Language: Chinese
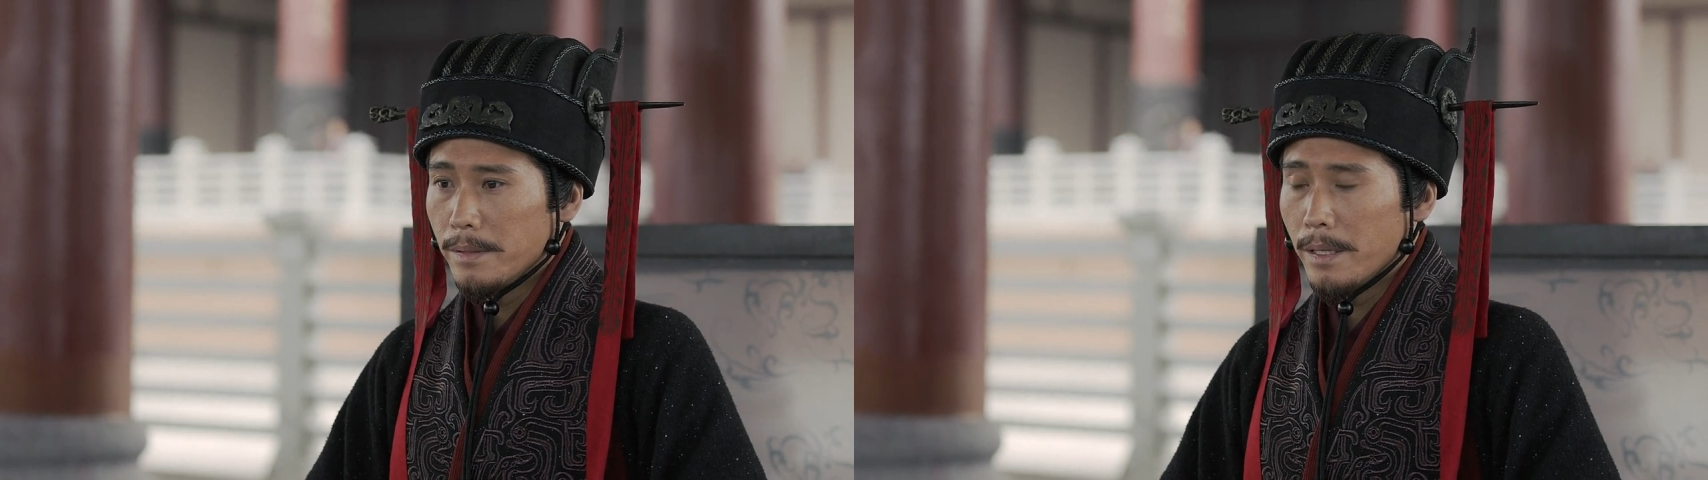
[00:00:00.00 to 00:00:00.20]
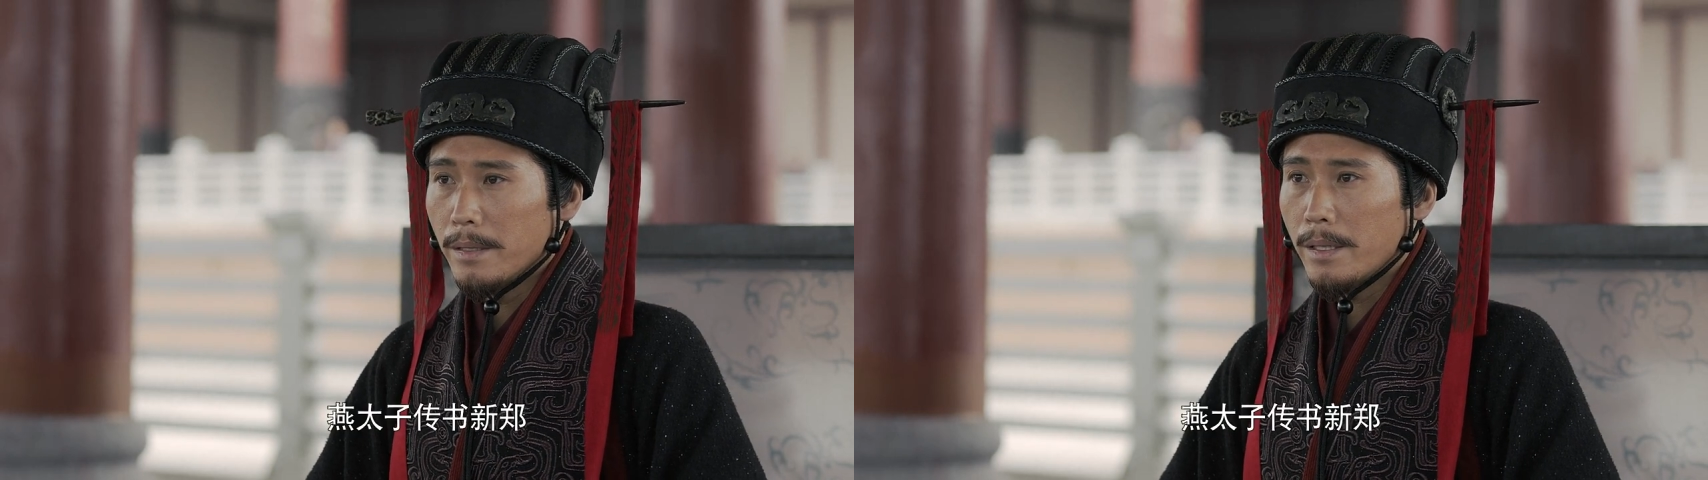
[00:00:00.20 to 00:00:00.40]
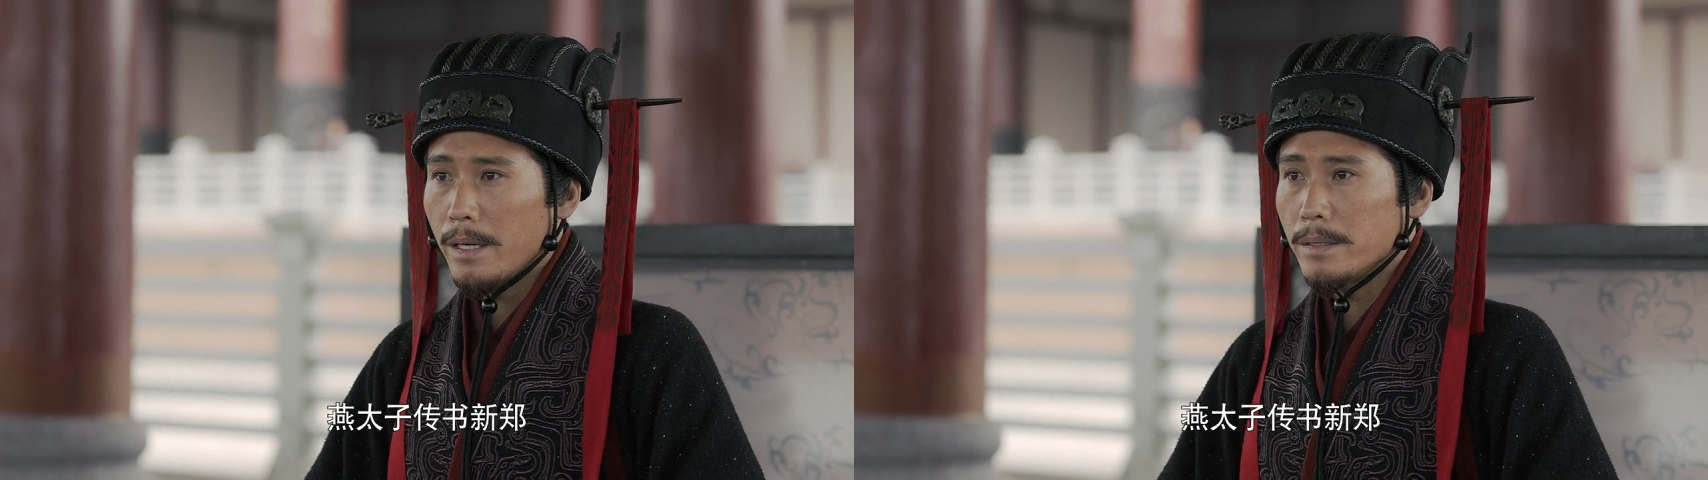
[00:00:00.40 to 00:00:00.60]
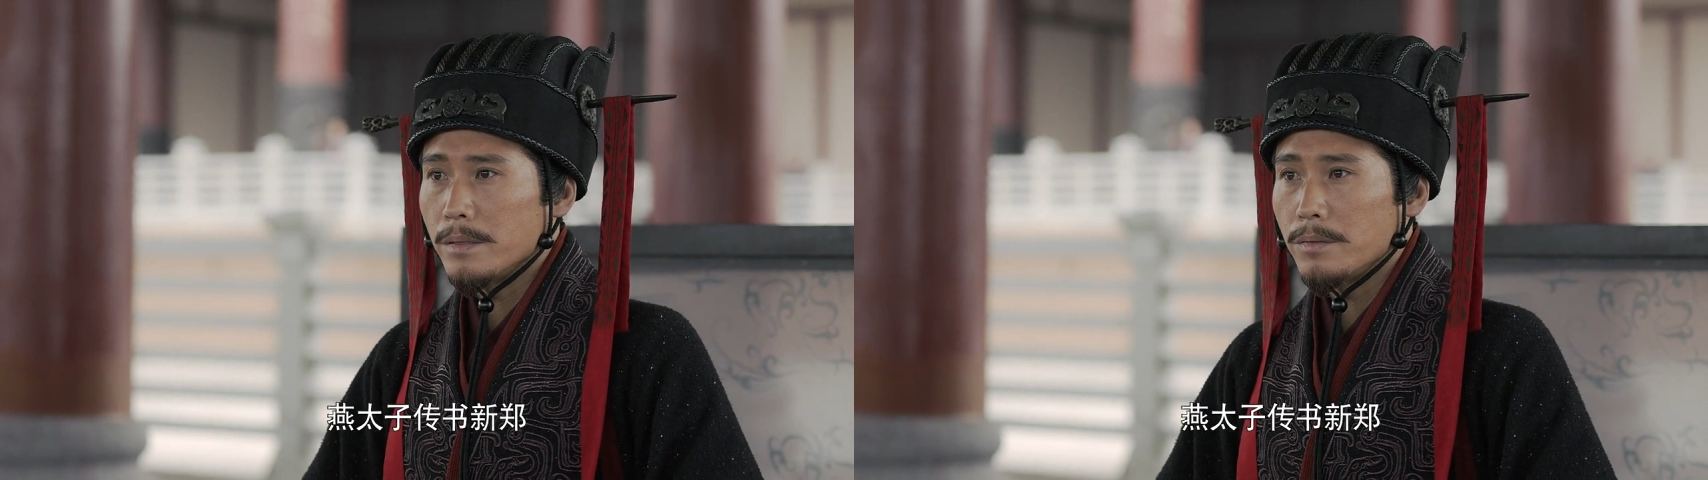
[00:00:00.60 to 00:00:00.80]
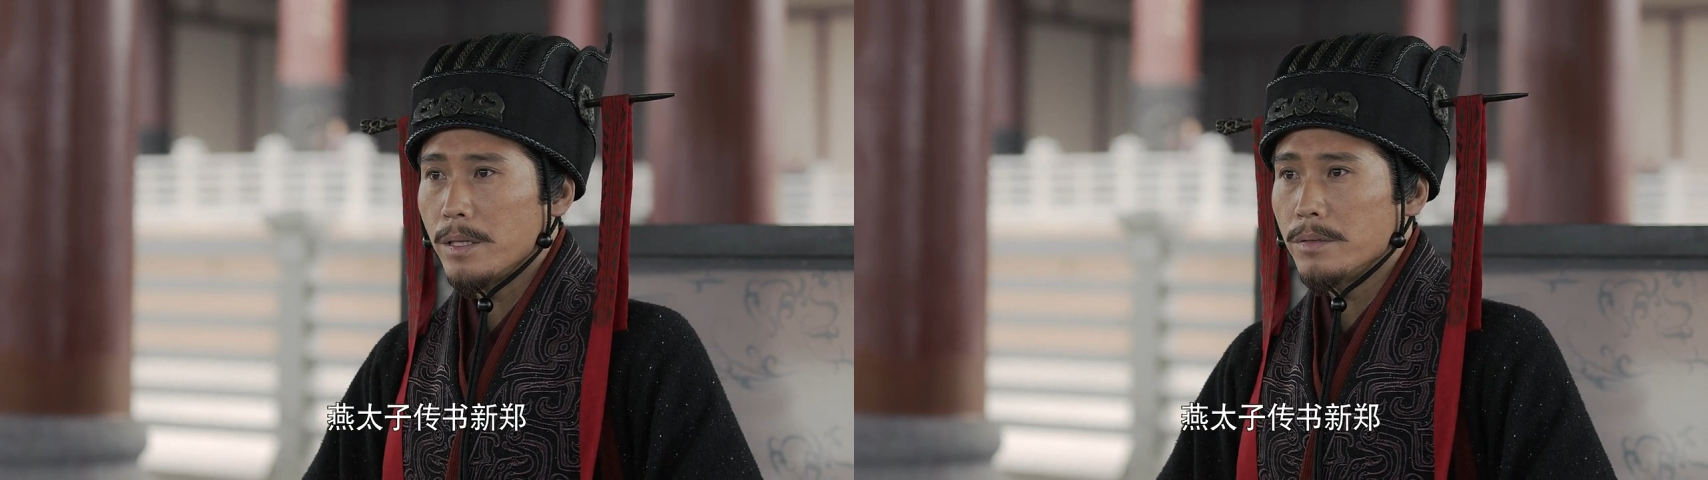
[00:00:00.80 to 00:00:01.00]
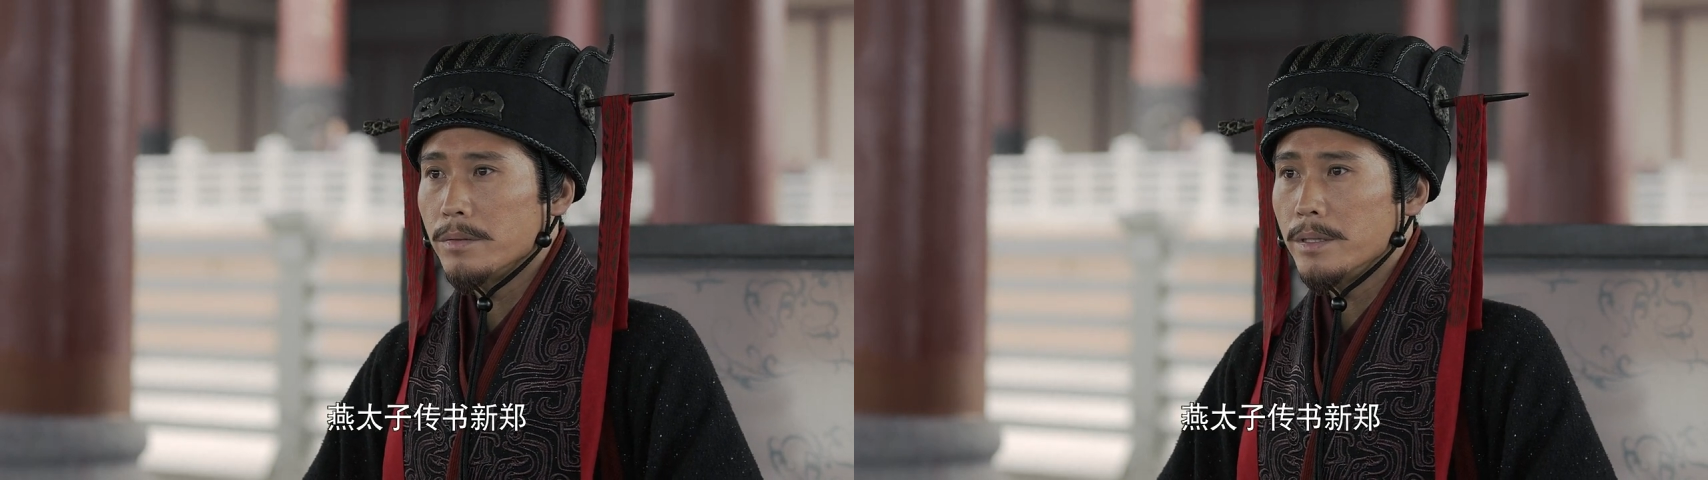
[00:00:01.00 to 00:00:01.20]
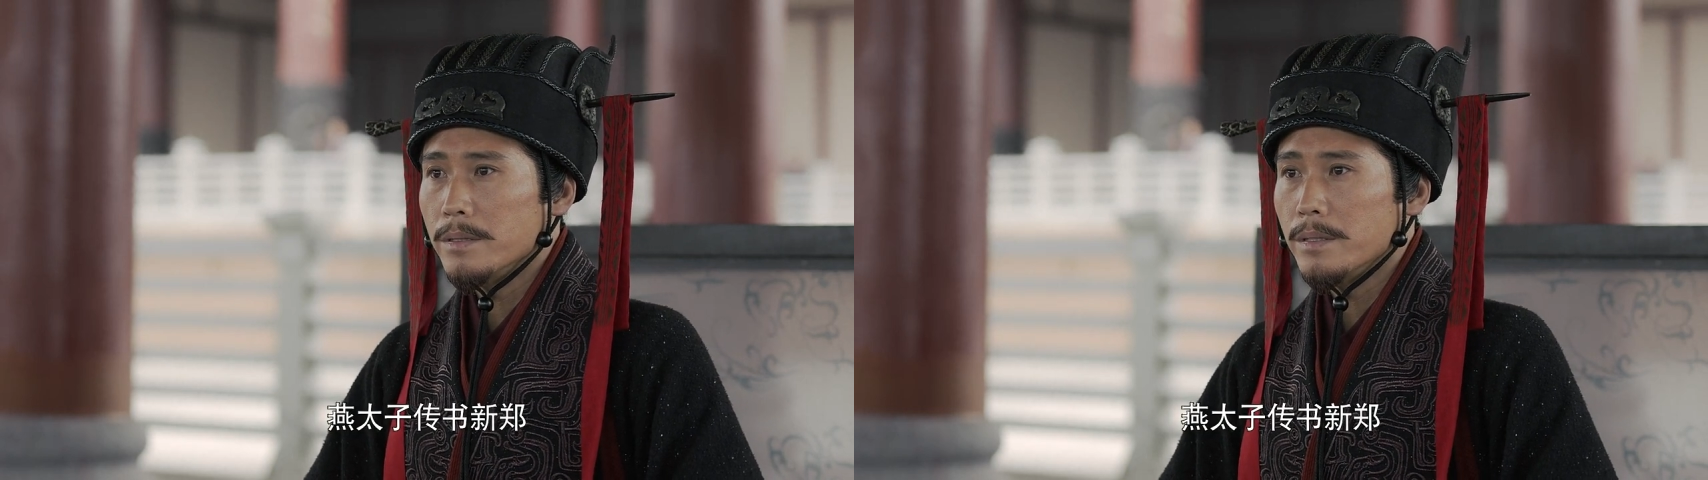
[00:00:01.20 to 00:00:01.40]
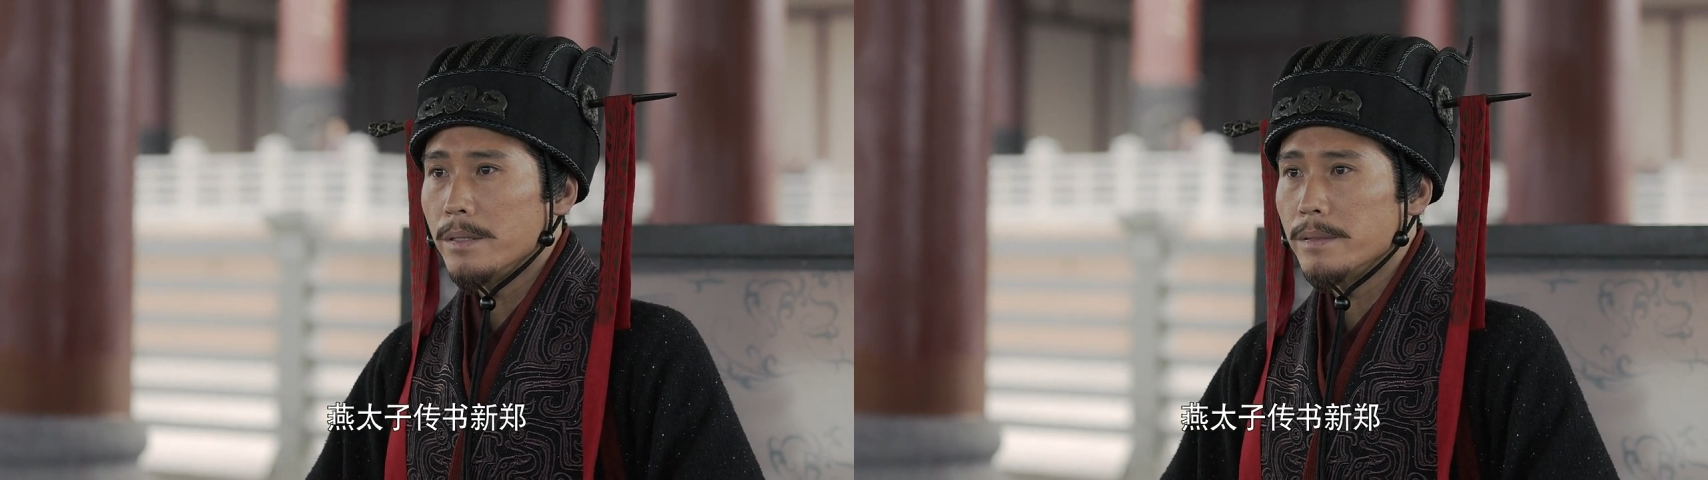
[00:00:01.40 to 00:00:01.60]
燕太子传书
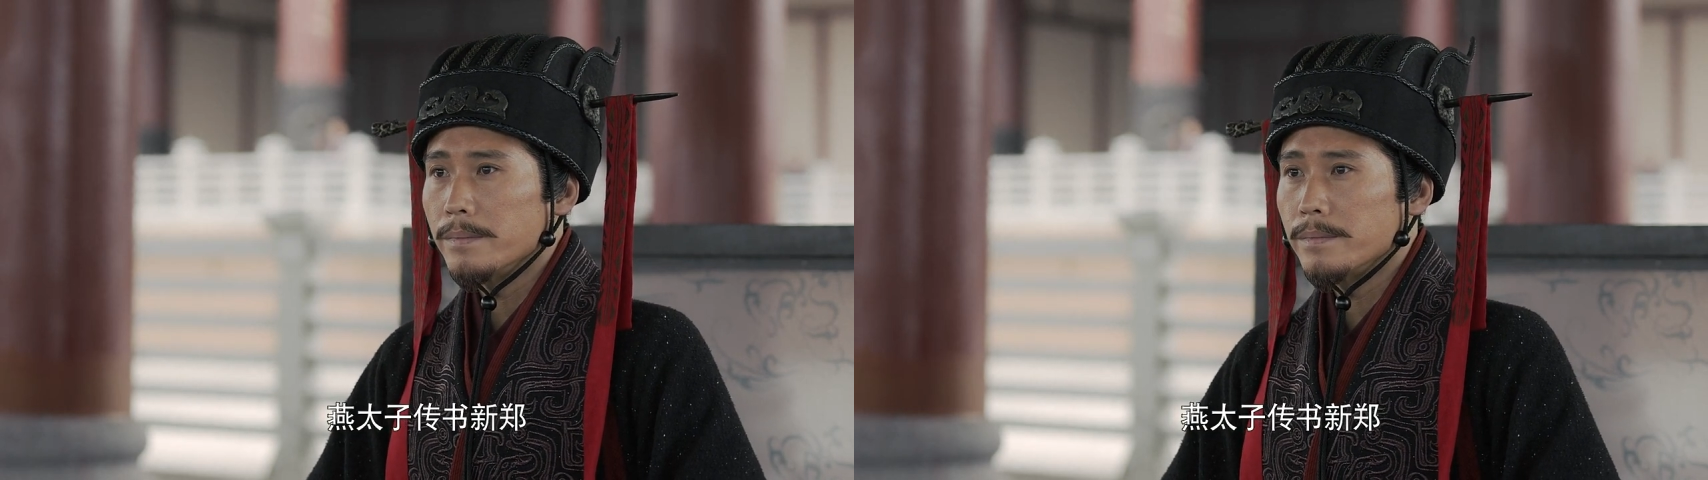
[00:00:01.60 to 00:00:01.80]
新政，